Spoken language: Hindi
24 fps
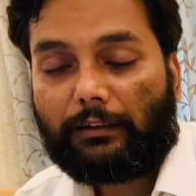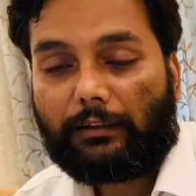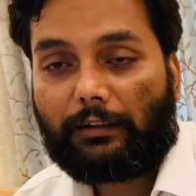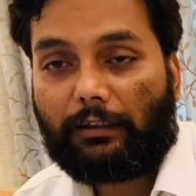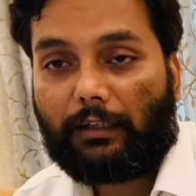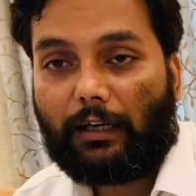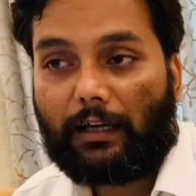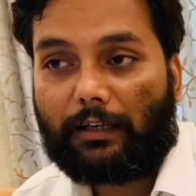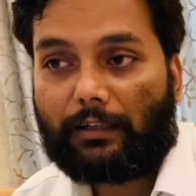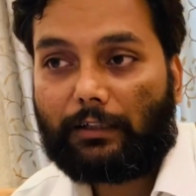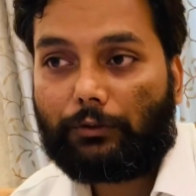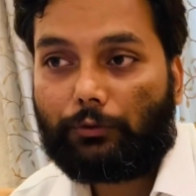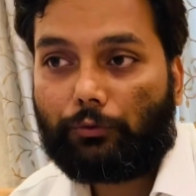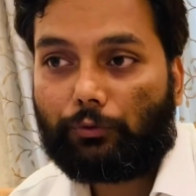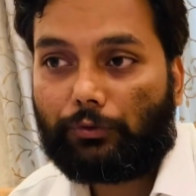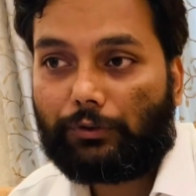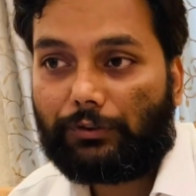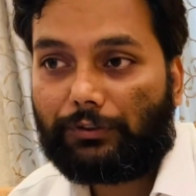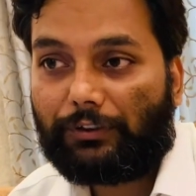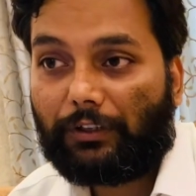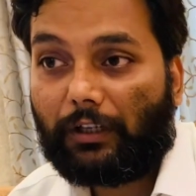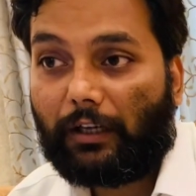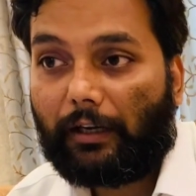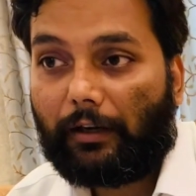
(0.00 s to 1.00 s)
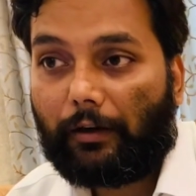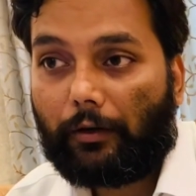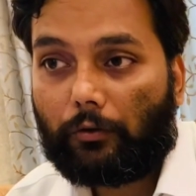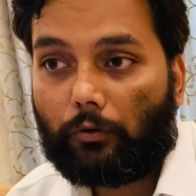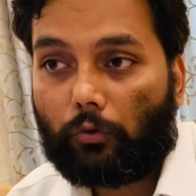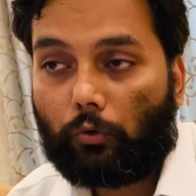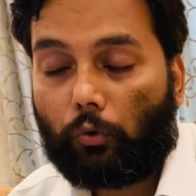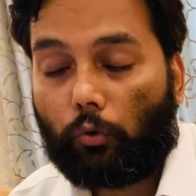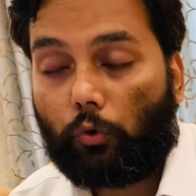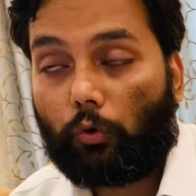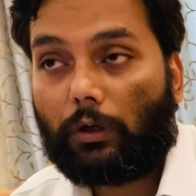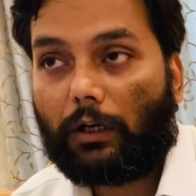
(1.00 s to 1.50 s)
कि आखिर यूसीसी आएगा
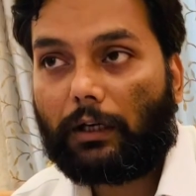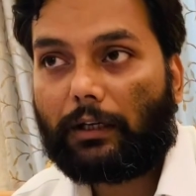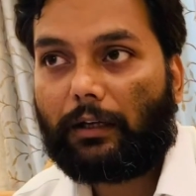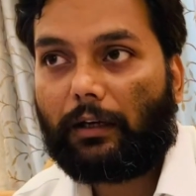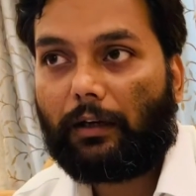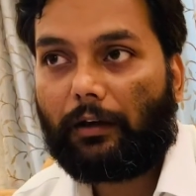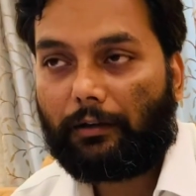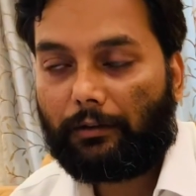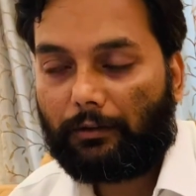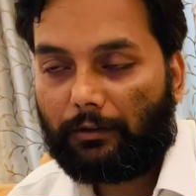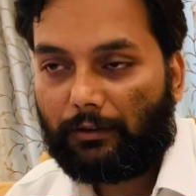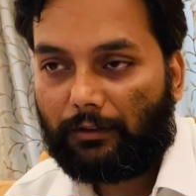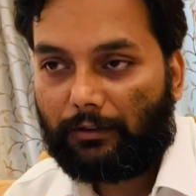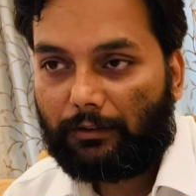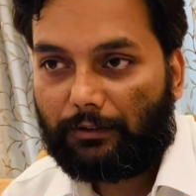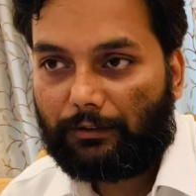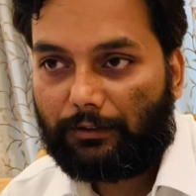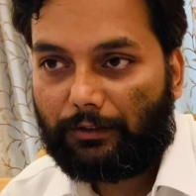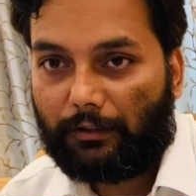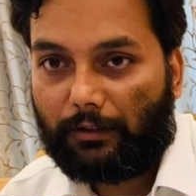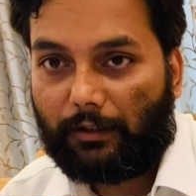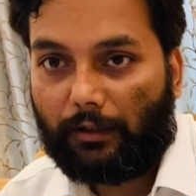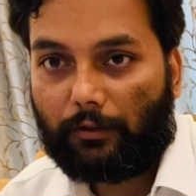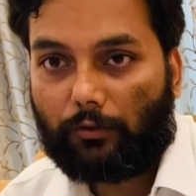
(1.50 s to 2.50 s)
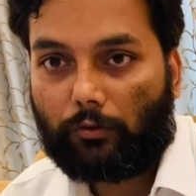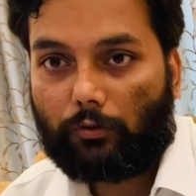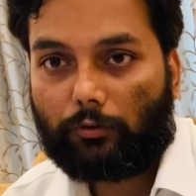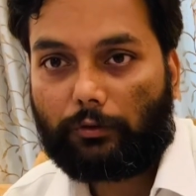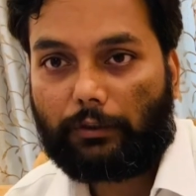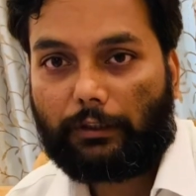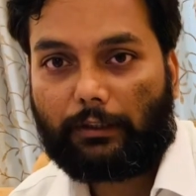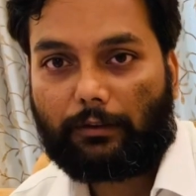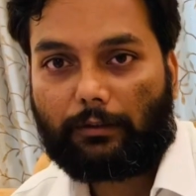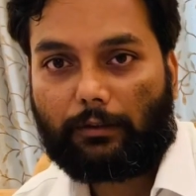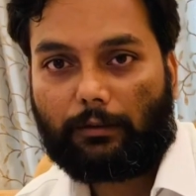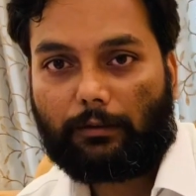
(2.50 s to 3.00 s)
तो होगा क्या ठीक है तो
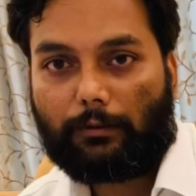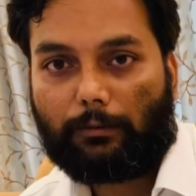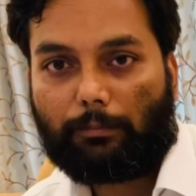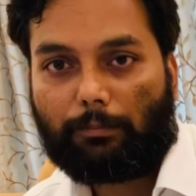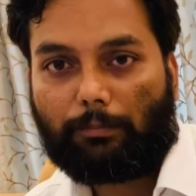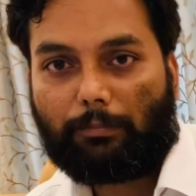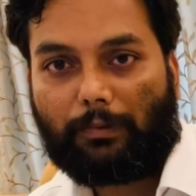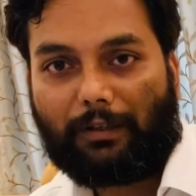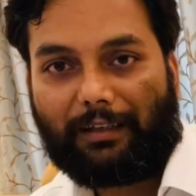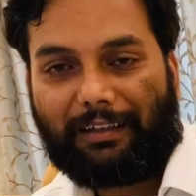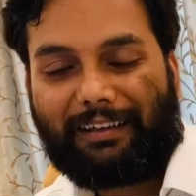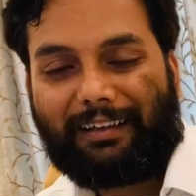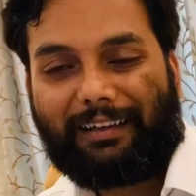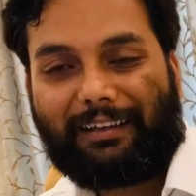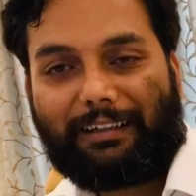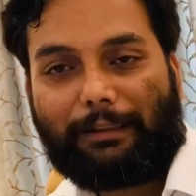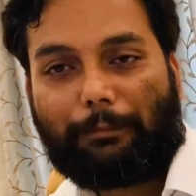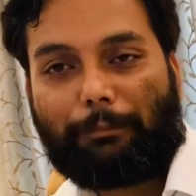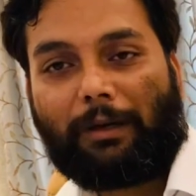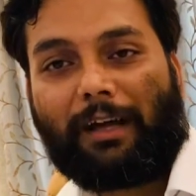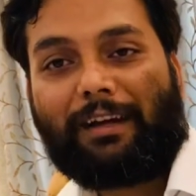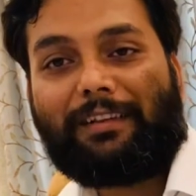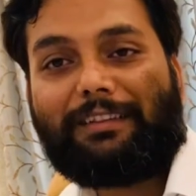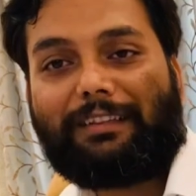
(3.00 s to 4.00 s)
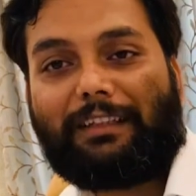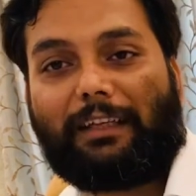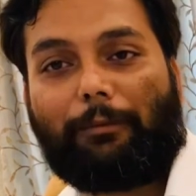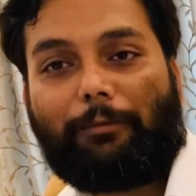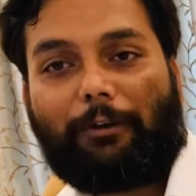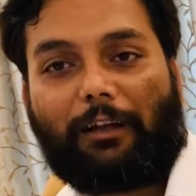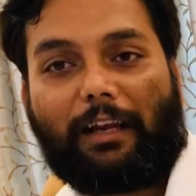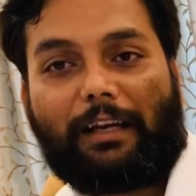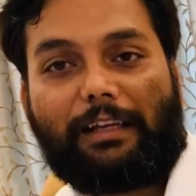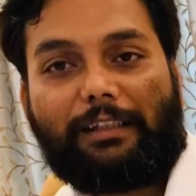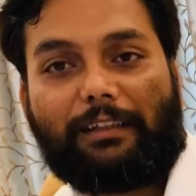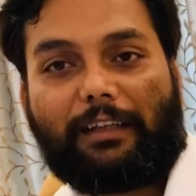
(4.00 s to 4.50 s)
एक अलग अलग भ्रांतियाँ
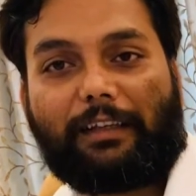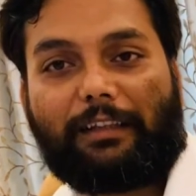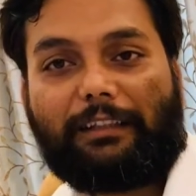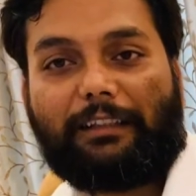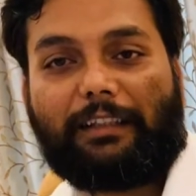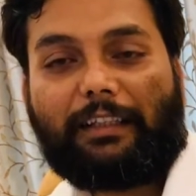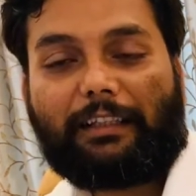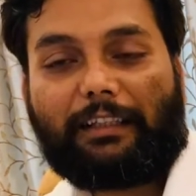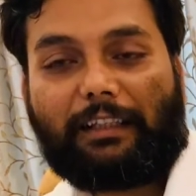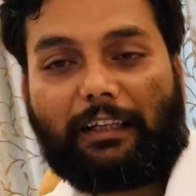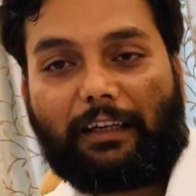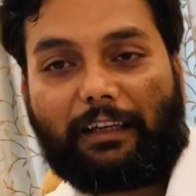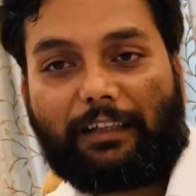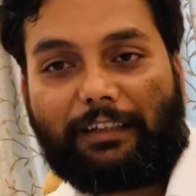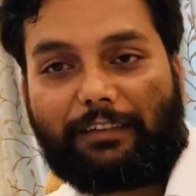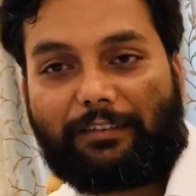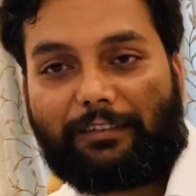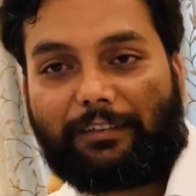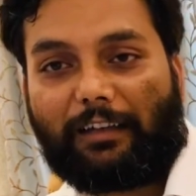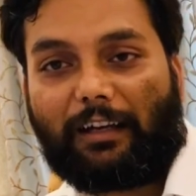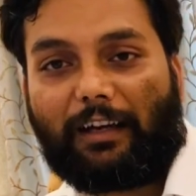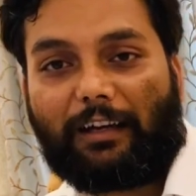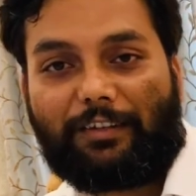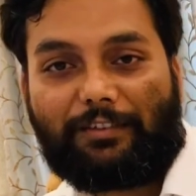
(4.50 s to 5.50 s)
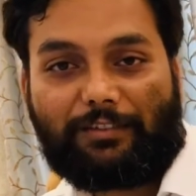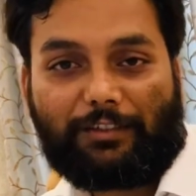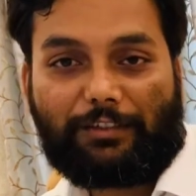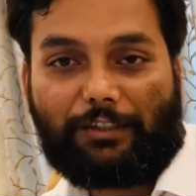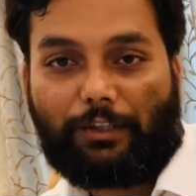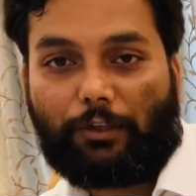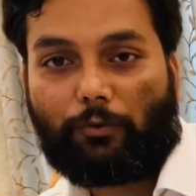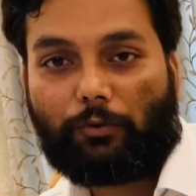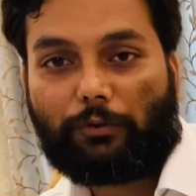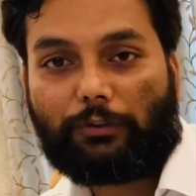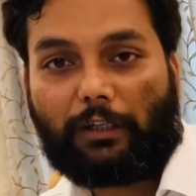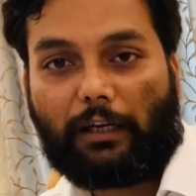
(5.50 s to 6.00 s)
फैलाई जा रही है कि अगर इससे आने से
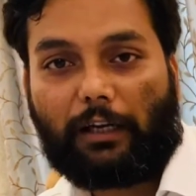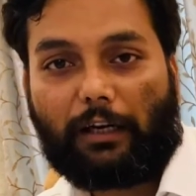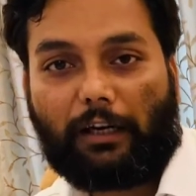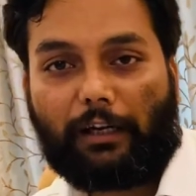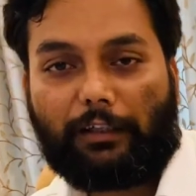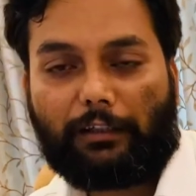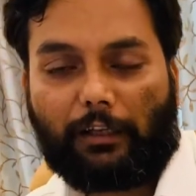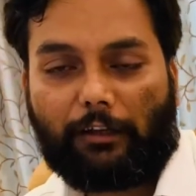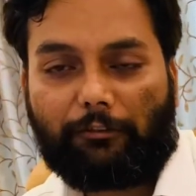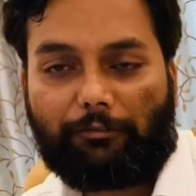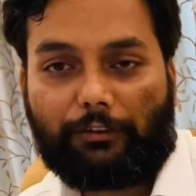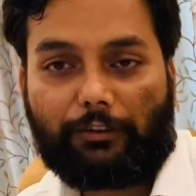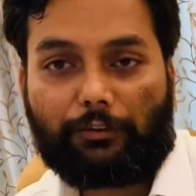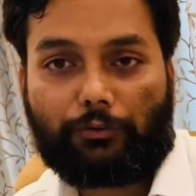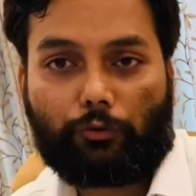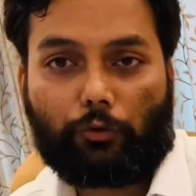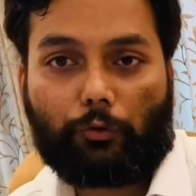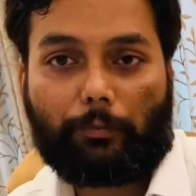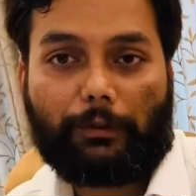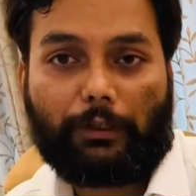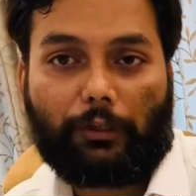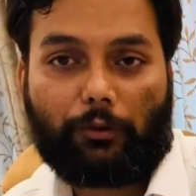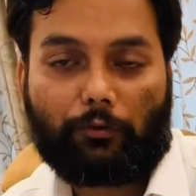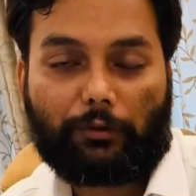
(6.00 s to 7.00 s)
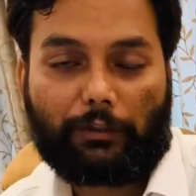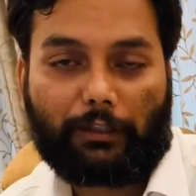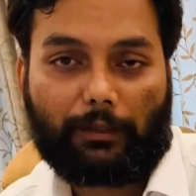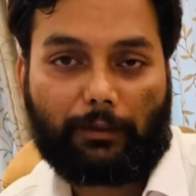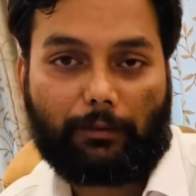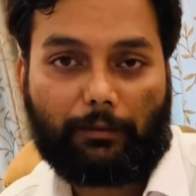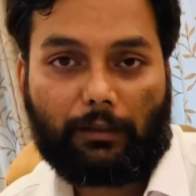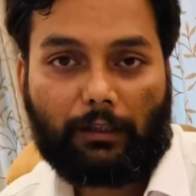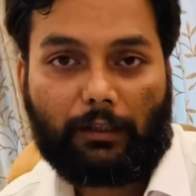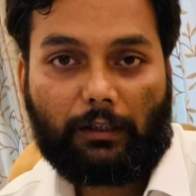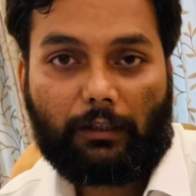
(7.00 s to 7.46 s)
ये हो जाएगा या फिर जो भी उनके